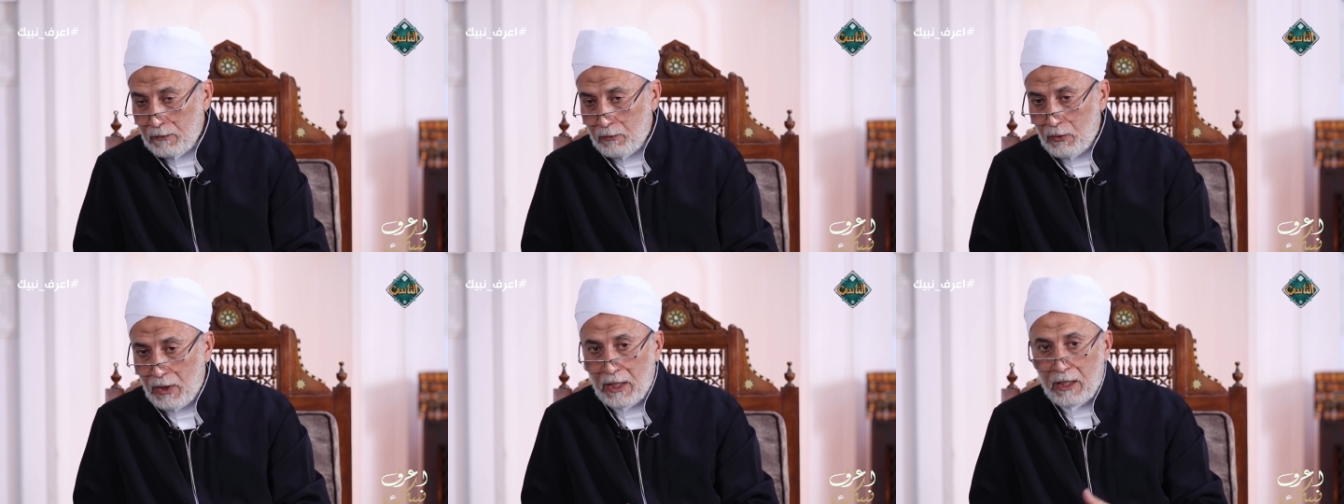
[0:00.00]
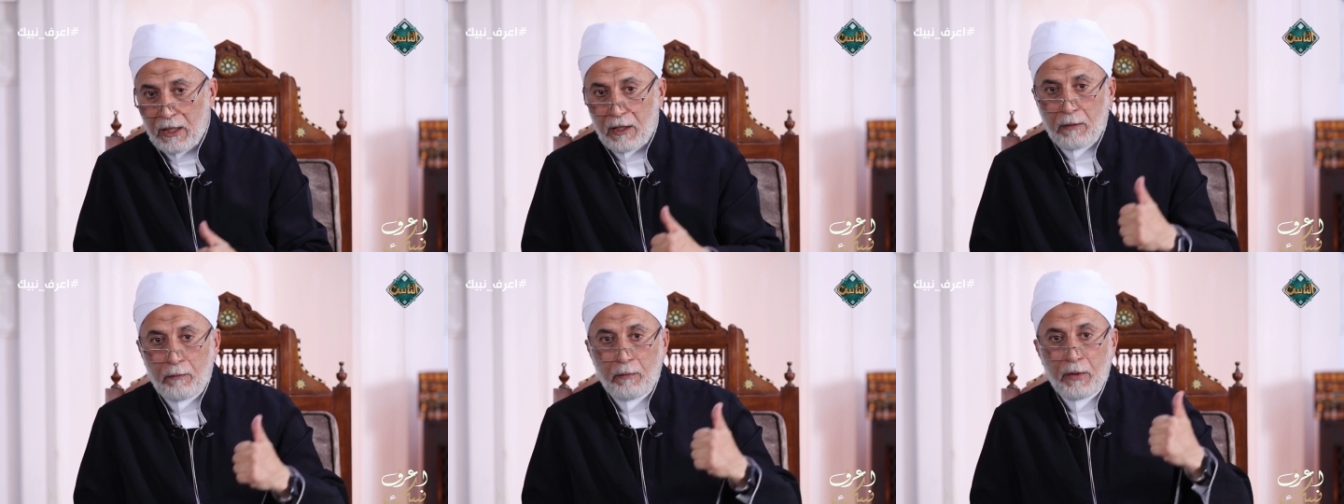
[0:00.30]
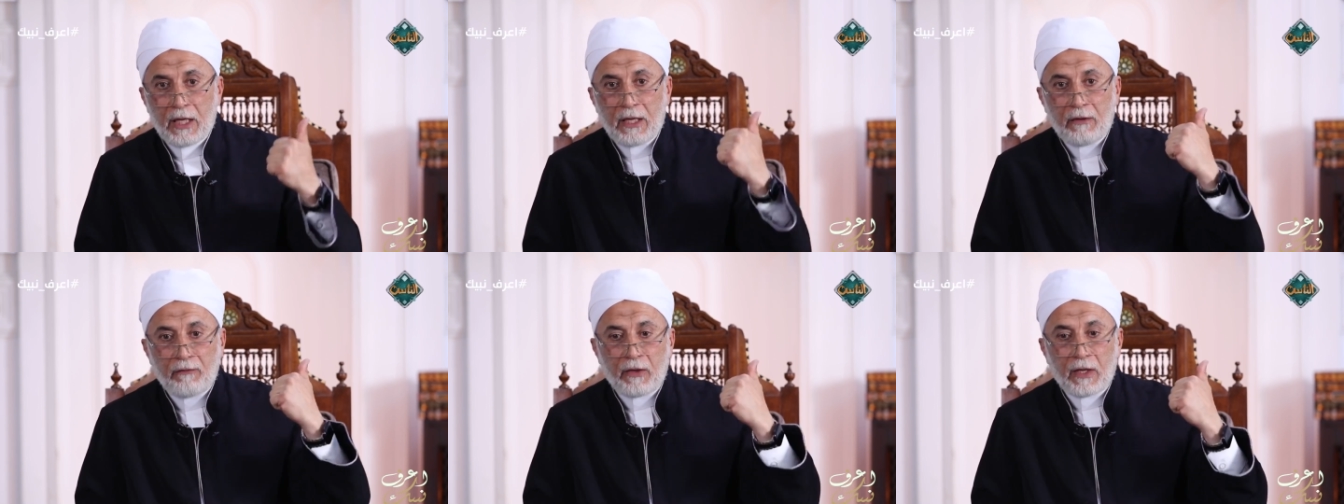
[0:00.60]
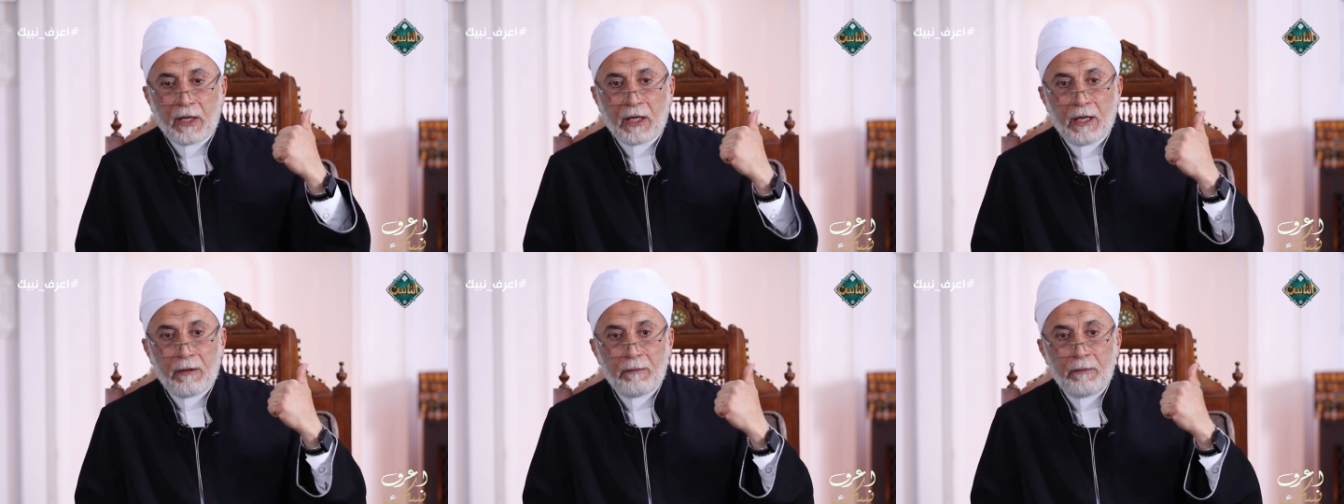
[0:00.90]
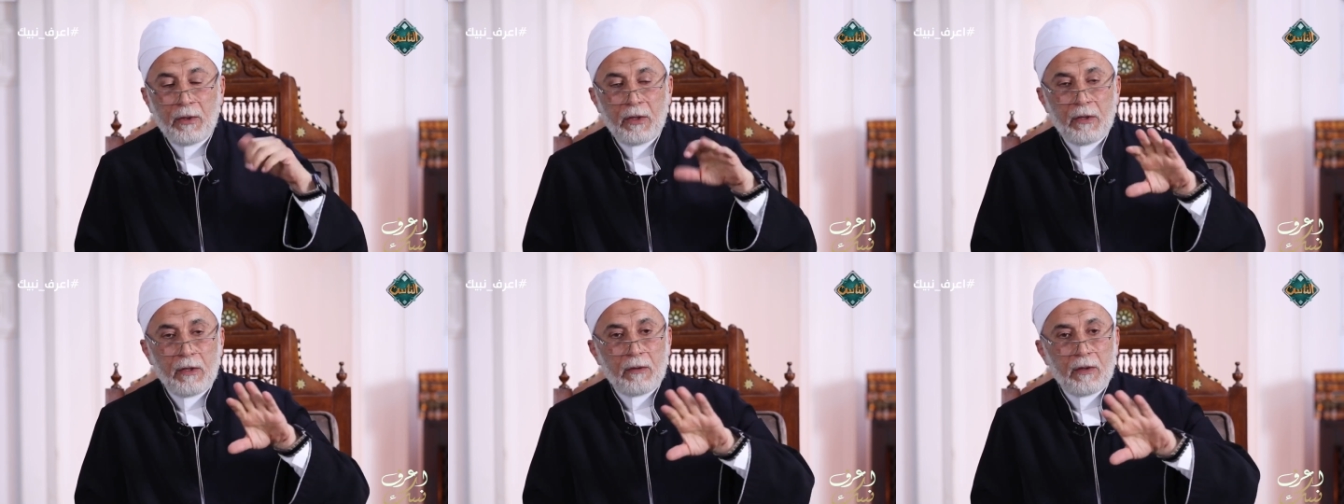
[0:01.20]
والى ربك
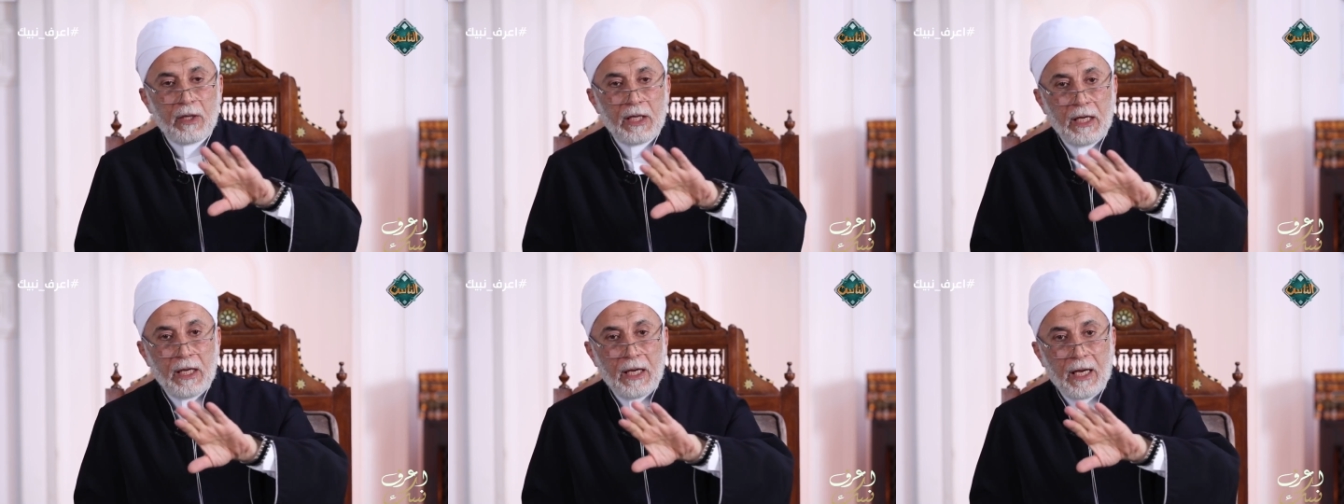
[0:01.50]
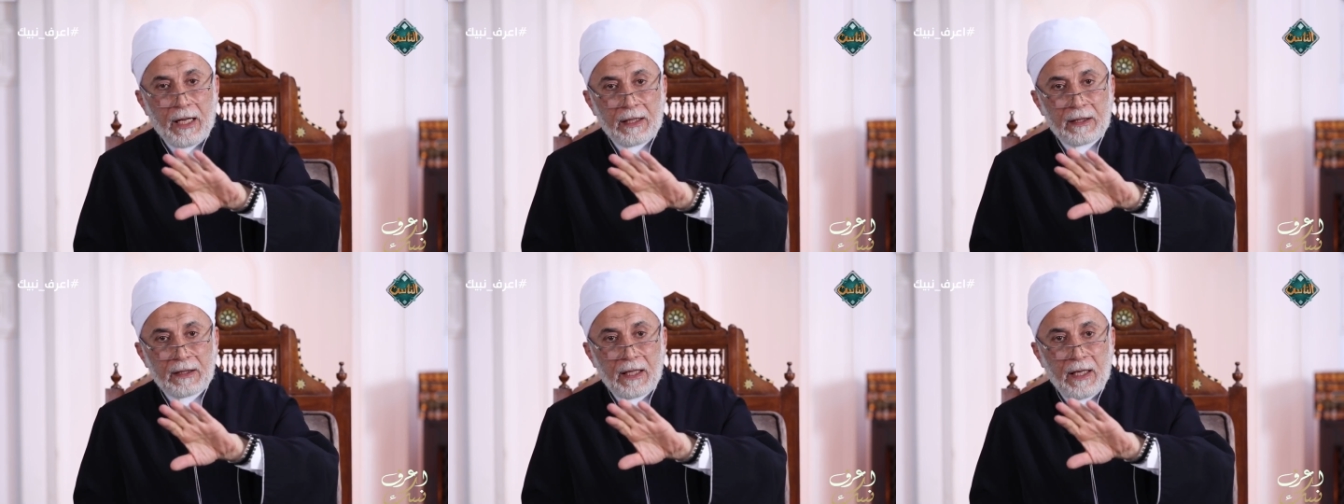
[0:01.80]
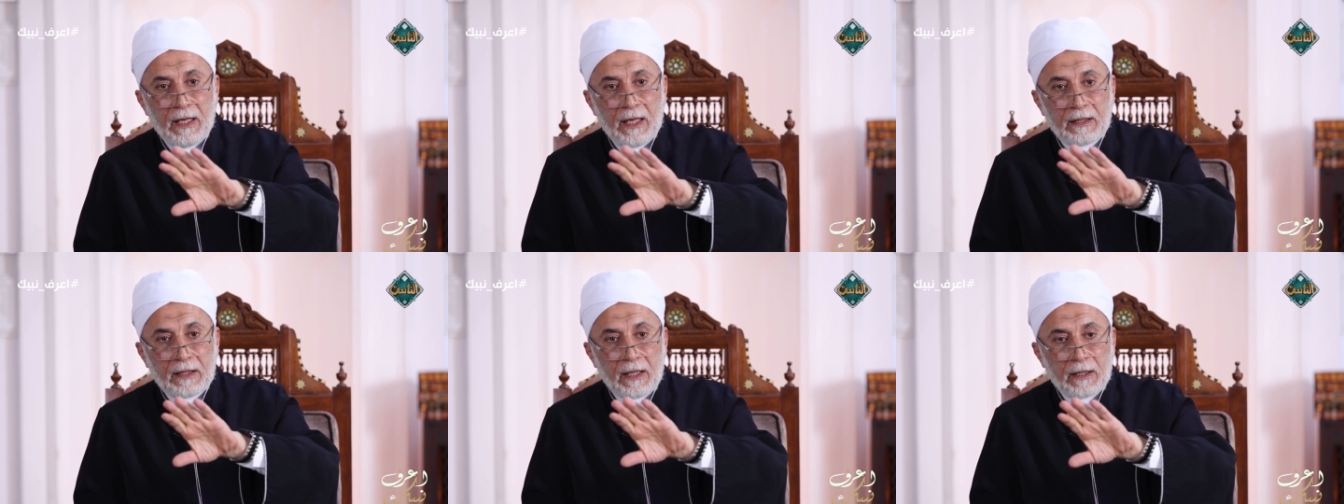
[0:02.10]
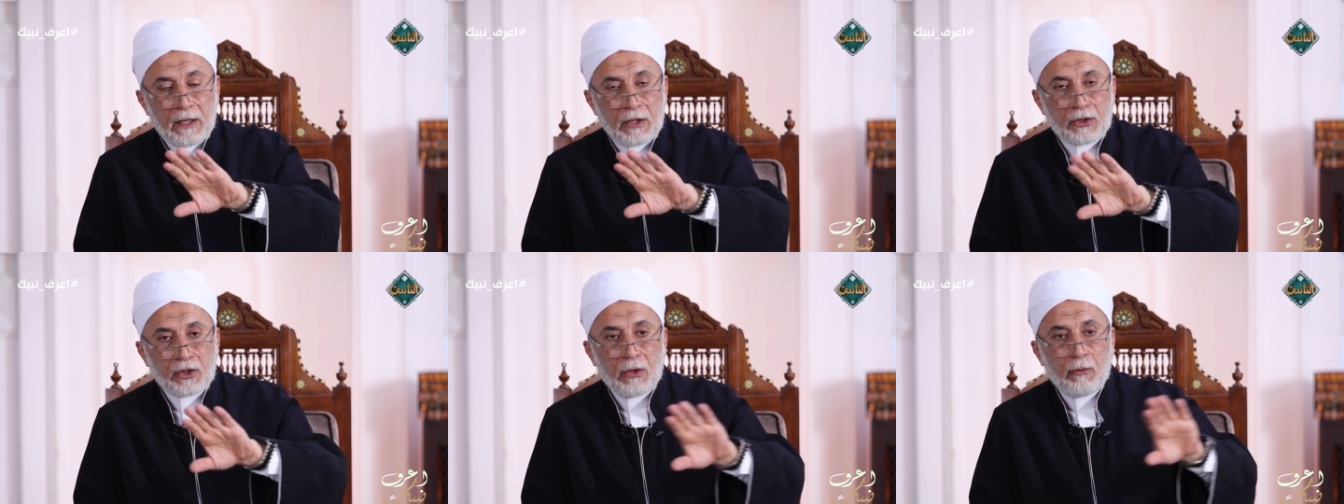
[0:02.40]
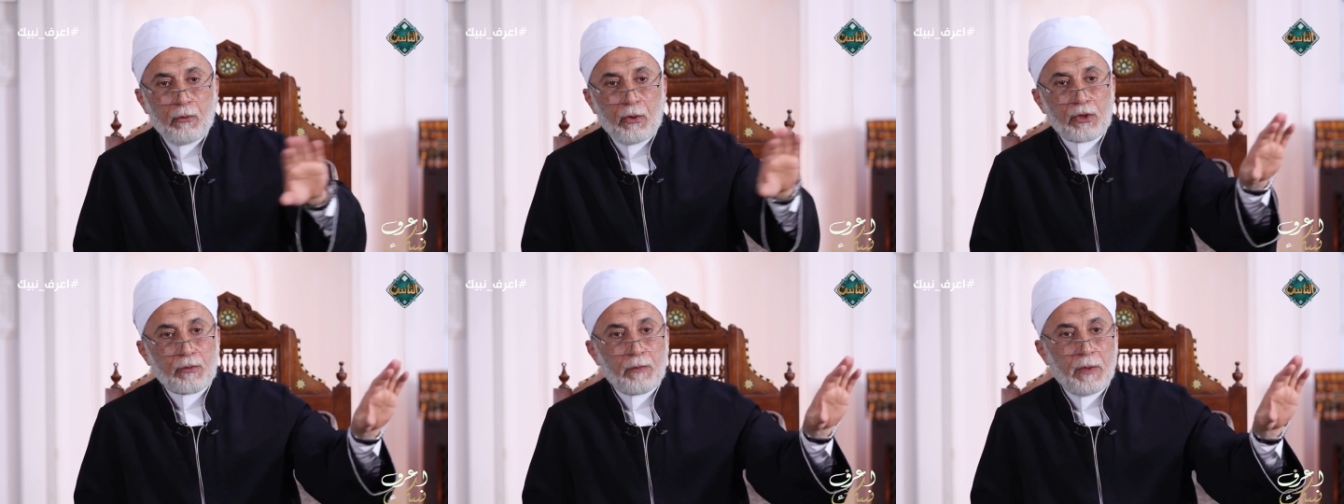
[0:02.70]
فارغب ايه حتى لا
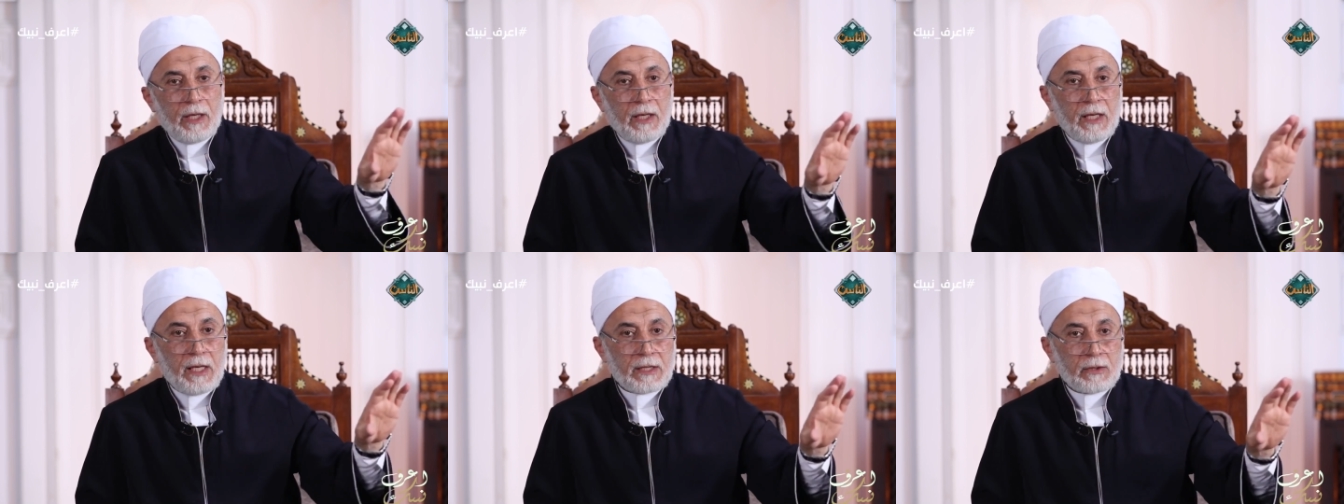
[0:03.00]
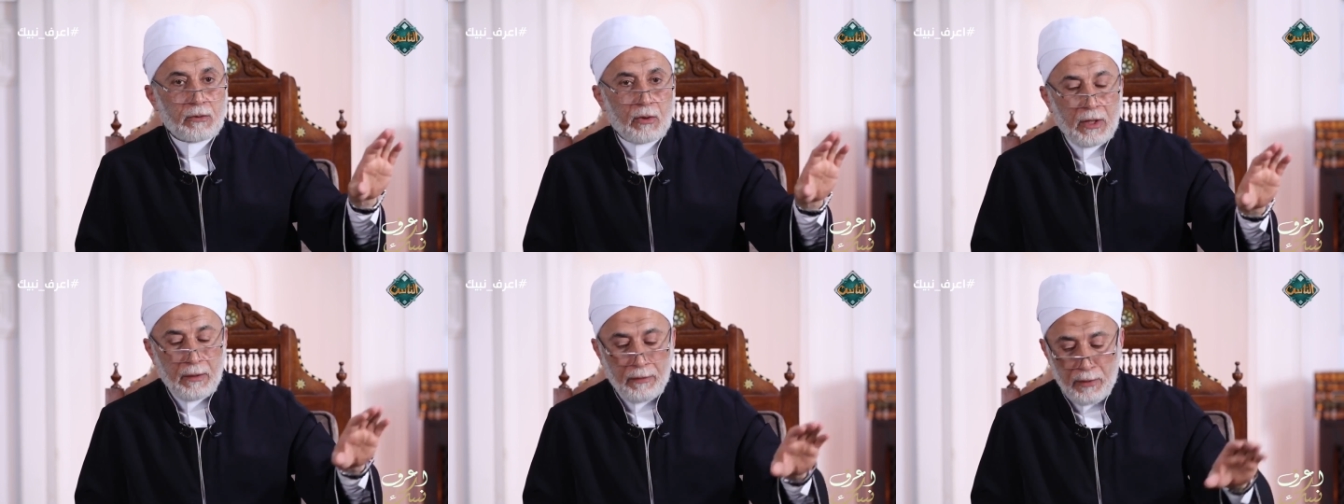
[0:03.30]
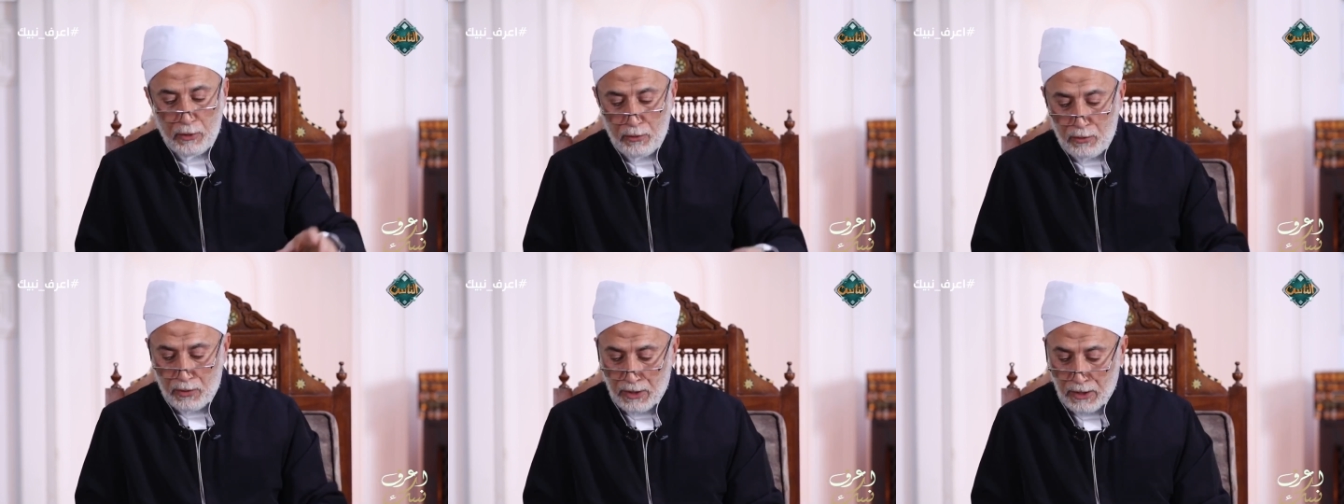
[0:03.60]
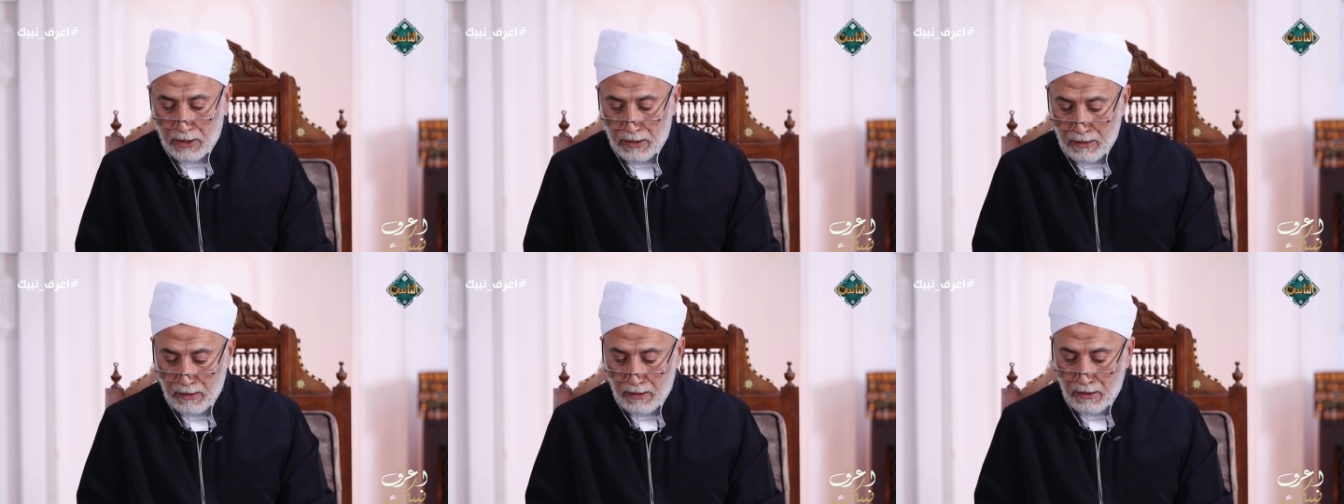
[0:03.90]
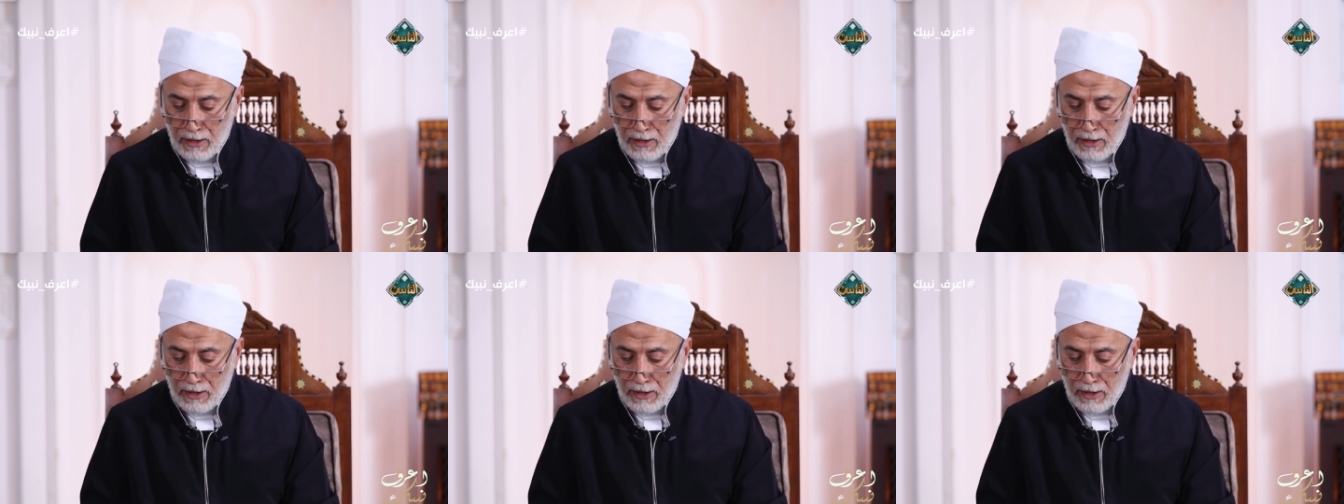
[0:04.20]
تتشوش بالناس ولا بالدنيا